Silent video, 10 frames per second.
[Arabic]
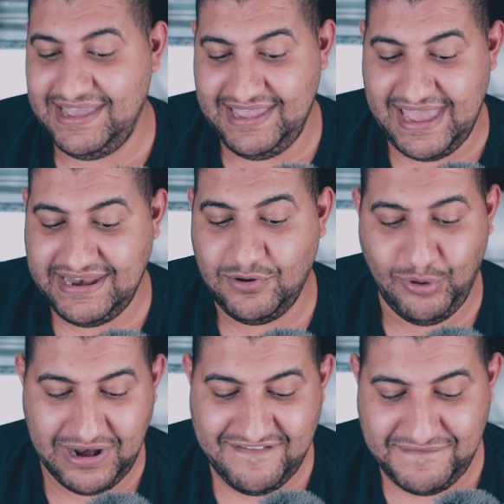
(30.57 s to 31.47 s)
يعني
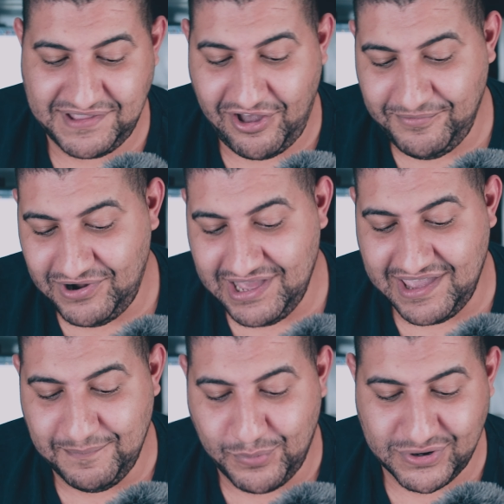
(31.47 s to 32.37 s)
الغلاف بتاعه بيقول لك
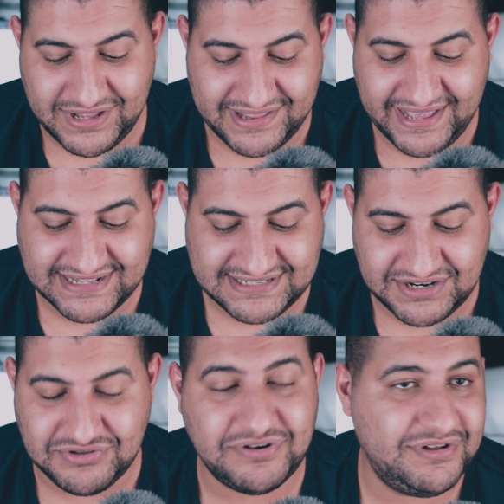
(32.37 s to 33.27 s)
important text
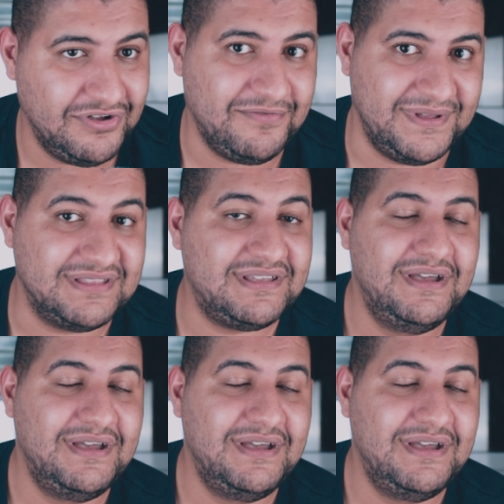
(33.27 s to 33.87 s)
return document